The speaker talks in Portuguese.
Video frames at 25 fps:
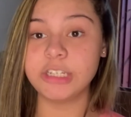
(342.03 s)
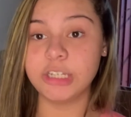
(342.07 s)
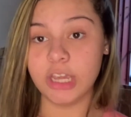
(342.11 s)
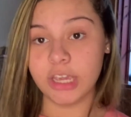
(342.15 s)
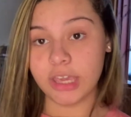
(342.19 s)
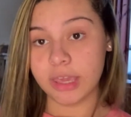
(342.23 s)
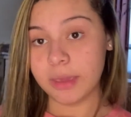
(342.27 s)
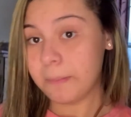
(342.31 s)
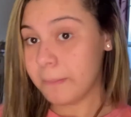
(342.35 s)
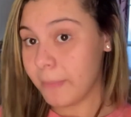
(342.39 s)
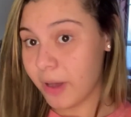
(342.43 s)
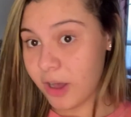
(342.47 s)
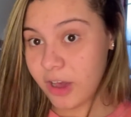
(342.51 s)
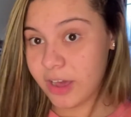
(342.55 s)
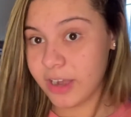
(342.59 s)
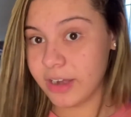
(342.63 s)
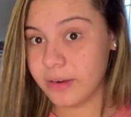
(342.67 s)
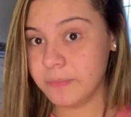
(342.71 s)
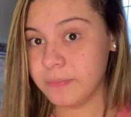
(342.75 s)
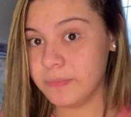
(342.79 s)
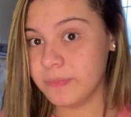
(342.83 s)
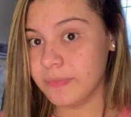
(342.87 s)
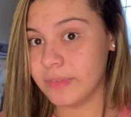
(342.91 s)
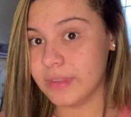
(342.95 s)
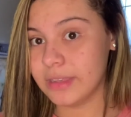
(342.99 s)
que ir embora
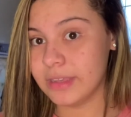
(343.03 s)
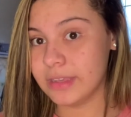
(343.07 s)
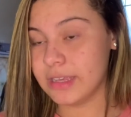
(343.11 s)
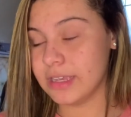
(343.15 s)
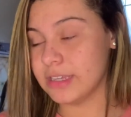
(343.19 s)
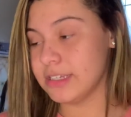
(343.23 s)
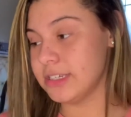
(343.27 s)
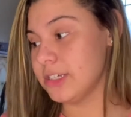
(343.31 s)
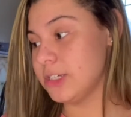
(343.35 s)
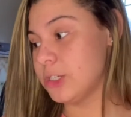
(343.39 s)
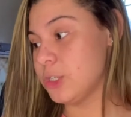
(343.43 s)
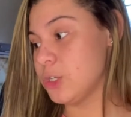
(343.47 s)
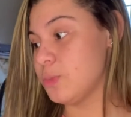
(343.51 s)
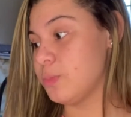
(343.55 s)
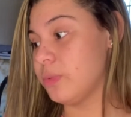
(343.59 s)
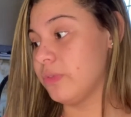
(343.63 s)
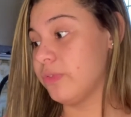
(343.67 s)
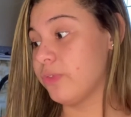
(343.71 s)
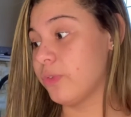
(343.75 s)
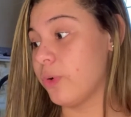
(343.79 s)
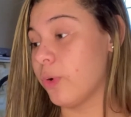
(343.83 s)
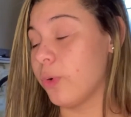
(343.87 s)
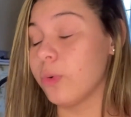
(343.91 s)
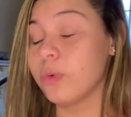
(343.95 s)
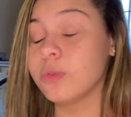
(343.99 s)
e a gente, tipo,
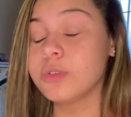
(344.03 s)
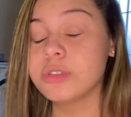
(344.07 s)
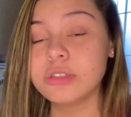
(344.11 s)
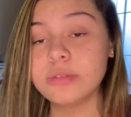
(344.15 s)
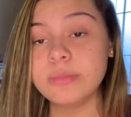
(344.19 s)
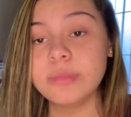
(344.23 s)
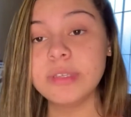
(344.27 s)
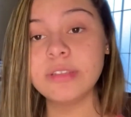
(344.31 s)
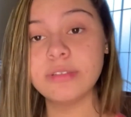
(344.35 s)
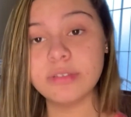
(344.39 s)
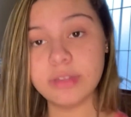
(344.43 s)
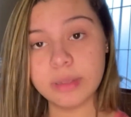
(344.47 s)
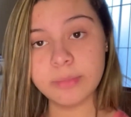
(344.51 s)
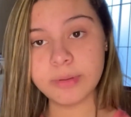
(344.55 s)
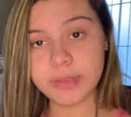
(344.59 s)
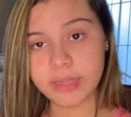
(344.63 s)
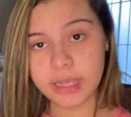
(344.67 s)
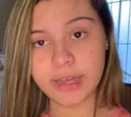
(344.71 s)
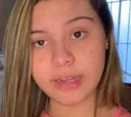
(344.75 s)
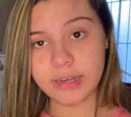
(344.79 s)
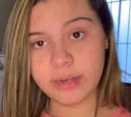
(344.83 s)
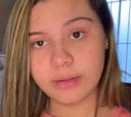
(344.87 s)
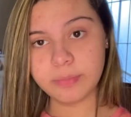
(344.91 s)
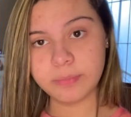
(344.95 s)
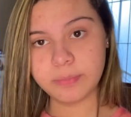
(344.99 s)
ficou consumindo o tempo
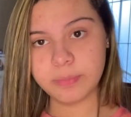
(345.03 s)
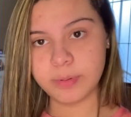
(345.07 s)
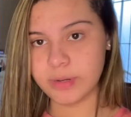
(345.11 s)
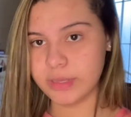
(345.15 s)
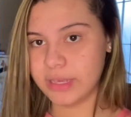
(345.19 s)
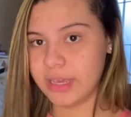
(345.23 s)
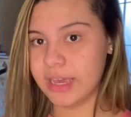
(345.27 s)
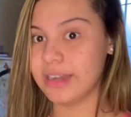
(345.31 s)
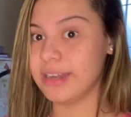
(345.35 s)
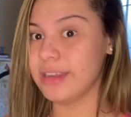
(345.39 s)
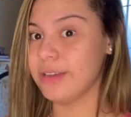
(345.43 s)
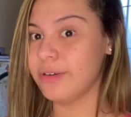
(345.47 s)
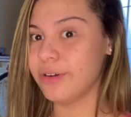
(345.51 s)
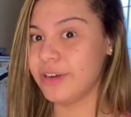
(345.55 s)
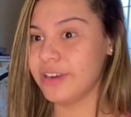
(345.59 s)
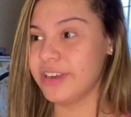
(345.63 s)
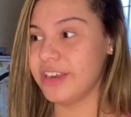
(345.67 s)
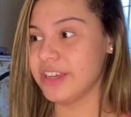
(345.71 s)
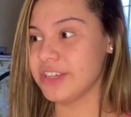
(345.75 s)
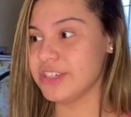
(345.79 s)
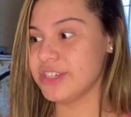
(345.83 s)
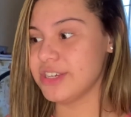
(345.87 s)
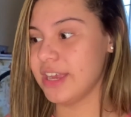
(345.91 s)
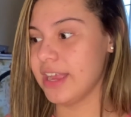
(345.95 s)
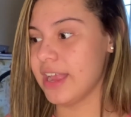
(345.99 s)
dela porque a Nicole
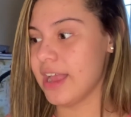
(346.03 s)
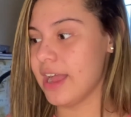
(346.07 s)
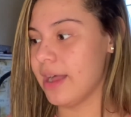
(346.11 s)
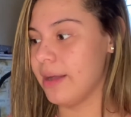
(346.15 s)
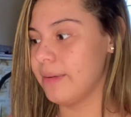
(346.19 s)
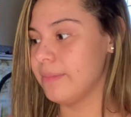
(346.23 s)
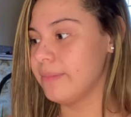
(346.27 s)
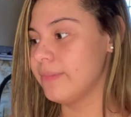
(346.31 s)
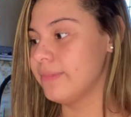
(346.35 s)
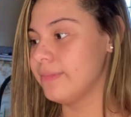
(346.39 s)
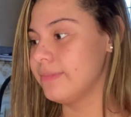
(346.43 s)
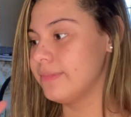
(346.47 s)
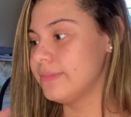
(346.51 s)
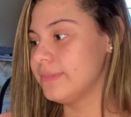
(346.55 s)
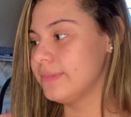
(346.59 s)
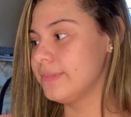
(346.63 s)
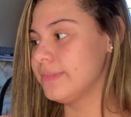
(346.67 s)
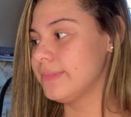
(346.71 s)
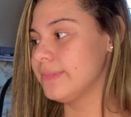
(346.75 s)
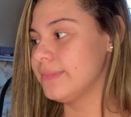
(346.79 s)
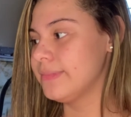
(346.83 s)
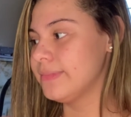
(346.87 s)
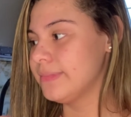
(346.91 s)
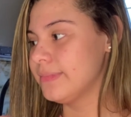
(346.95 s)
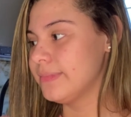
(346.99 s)
ia chegar
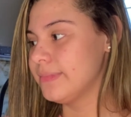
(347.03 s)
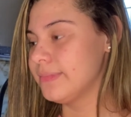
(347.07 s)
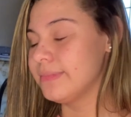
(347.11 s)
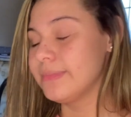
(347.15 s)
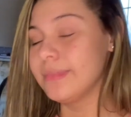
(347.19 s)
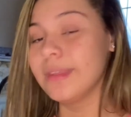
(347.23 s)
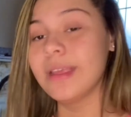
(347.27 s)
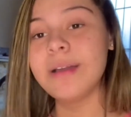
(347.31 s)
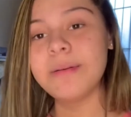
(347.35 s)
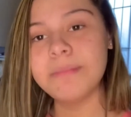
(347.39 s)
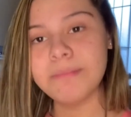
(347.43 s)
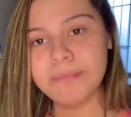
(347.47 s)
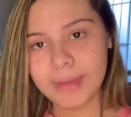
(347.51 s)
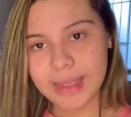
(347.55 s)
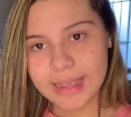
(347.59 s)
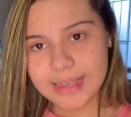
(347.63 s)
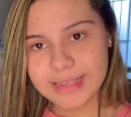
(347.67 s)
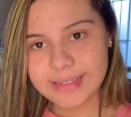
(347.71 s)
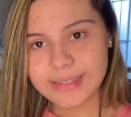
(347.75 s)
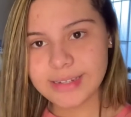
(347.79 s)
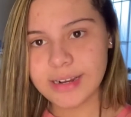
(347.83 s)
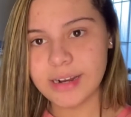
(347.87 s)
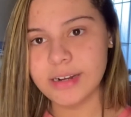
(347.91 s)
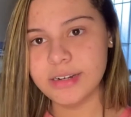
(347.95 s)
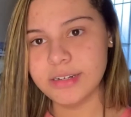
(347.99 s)
mais
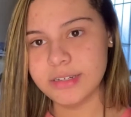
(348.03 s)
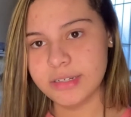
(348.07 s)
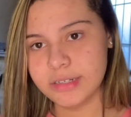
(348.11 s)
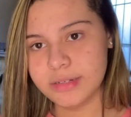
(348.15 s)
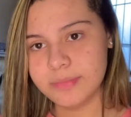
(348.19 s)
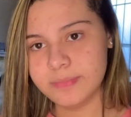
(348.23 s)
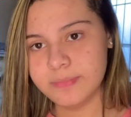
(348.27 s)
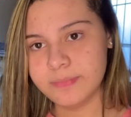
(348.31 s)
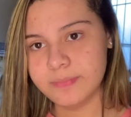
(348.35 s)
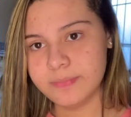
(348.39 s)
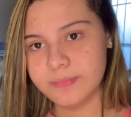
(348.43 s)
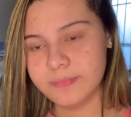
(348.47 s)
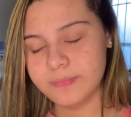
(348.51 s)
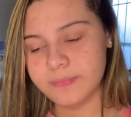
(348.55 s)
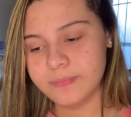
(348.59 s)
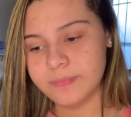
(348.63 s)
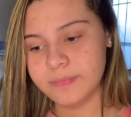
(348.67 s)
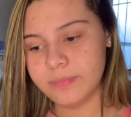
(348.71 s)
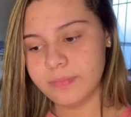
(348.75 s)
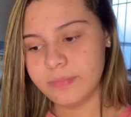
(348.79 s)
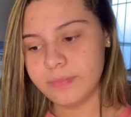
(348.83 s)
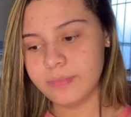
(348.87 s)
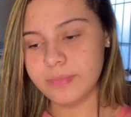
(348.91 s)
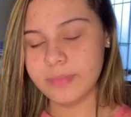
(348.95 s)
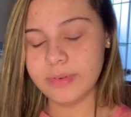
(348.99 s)
tarde
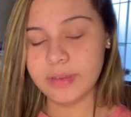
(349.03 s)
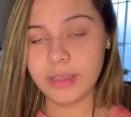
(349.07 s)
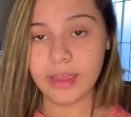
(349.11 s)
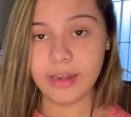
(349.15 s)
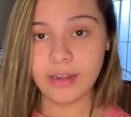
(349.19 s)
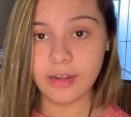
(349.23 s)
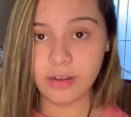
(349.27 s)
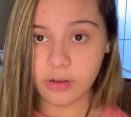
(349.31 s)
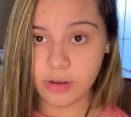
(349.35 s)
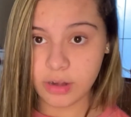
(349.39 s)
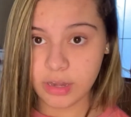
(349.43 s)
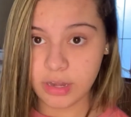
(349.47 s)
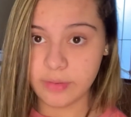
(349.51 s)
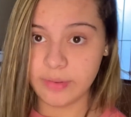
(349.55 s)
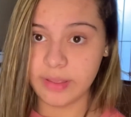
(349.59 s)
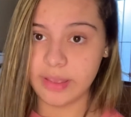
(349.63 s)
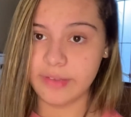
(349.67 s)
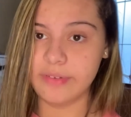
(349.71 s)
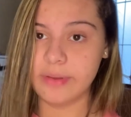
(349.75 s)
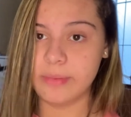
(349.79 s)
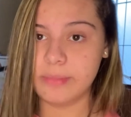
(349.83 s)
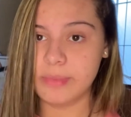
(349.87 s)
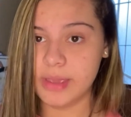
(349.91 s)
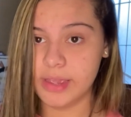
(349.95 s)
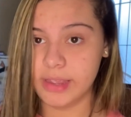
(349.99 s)
e a Nicole não ia
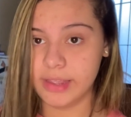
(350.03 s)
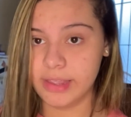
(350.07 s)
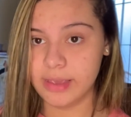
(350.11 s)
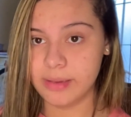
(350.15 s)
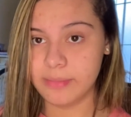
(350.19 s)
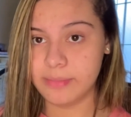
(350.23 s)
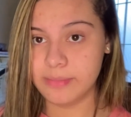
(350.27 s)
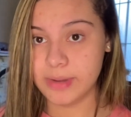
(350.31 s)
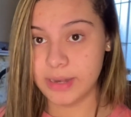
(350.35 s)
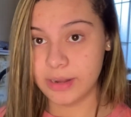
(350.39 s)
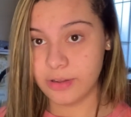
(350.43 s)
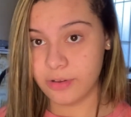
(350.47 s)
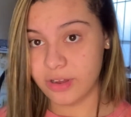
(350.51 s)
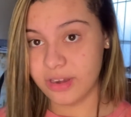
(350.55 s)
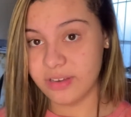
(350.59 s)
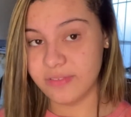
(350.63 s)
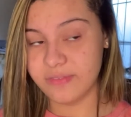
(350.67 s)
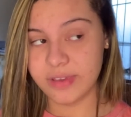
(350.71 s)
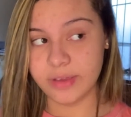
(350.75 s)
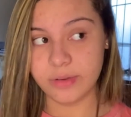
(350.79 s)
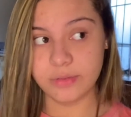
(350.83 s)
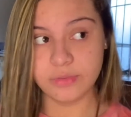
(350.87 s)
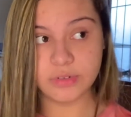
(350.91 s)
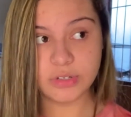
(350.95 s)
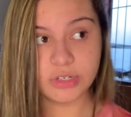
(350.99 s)
ver a Bianca. E a Nicole
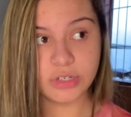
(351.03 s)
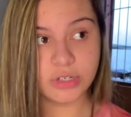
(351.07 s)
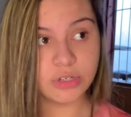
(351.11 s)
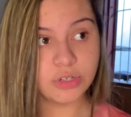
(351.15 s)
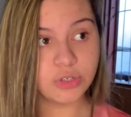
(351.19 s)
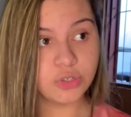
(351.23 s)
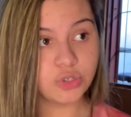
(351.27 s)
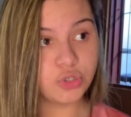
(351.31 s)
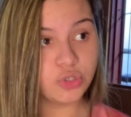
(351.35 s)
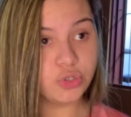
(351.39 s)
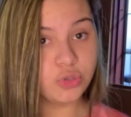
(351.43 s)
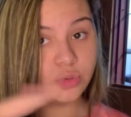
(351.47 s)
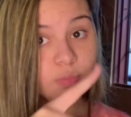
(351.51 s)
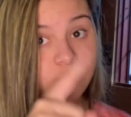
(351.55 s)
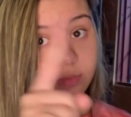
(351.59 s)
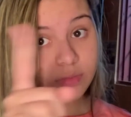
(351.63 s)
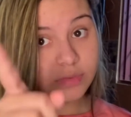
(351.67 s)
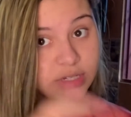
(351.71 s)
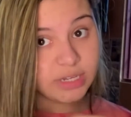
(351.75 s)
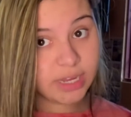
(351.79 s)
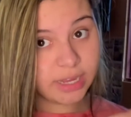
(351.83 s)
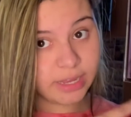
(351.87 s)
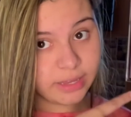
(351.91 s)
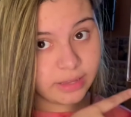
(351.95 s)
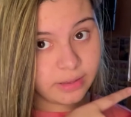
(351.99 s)
veio de
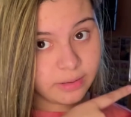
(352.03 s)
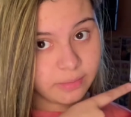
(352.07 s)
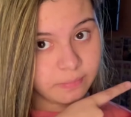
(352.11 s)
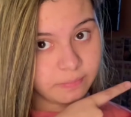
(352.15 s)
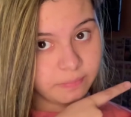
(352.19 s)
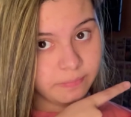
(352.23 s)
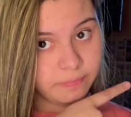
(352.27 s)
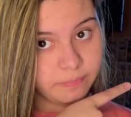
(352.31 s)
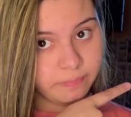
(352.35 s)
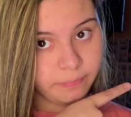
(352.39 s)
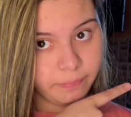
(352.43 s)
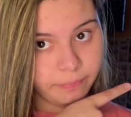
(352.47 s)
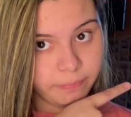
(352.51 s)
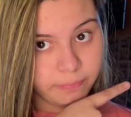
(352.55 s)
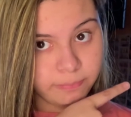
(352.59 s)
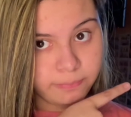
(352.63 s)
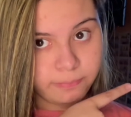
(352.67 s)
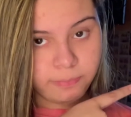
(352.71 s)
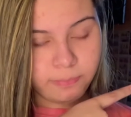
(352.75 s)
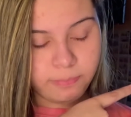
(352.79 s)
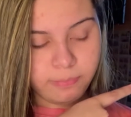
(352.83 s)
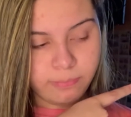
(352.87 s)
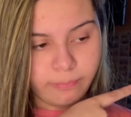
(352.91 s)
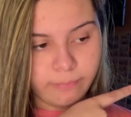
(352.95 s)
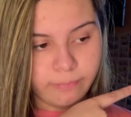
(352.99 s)
Jundiaí
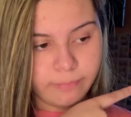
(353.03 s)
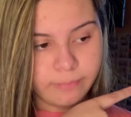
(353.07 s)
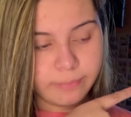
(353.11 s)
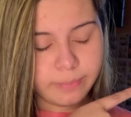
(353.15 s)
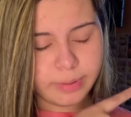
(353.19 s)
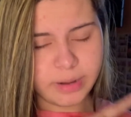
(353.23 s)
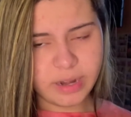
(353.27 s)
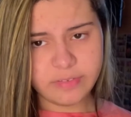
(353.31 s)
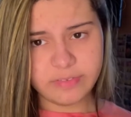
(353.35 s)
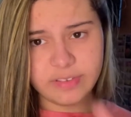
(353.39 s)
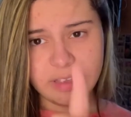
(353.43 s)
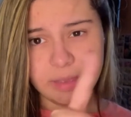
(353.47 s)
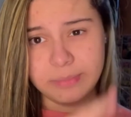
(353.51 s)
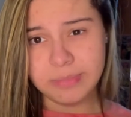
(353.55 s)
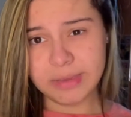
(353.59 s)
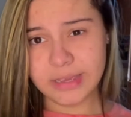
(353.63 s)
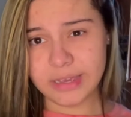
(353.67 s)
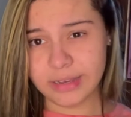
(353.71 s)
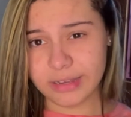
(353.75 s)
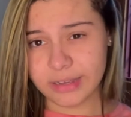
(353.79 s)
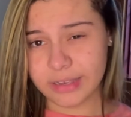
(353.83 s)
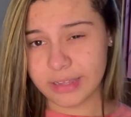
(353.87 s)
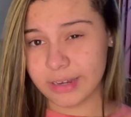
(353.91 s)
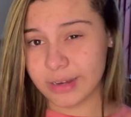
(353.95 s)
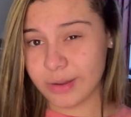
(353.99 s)
pra ver a
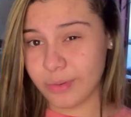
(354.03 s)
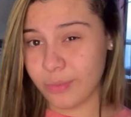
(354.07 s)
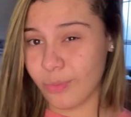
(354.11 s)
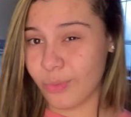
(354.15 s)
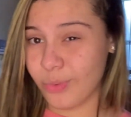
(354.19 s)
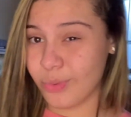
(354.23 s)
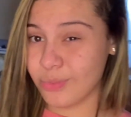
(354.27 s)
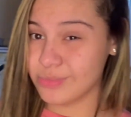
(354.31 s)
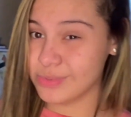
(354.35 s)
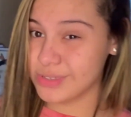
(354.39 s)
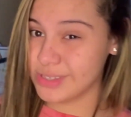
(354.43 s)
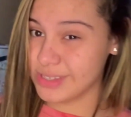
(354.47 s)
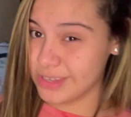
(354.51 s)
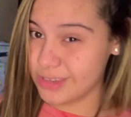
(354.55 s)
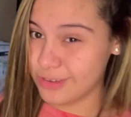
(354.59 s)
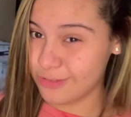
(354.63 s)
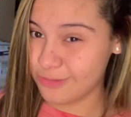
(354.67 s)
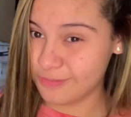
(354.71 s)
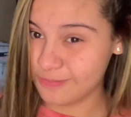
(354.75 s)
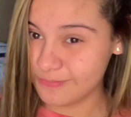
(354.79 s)
Bianca e não conseguiu.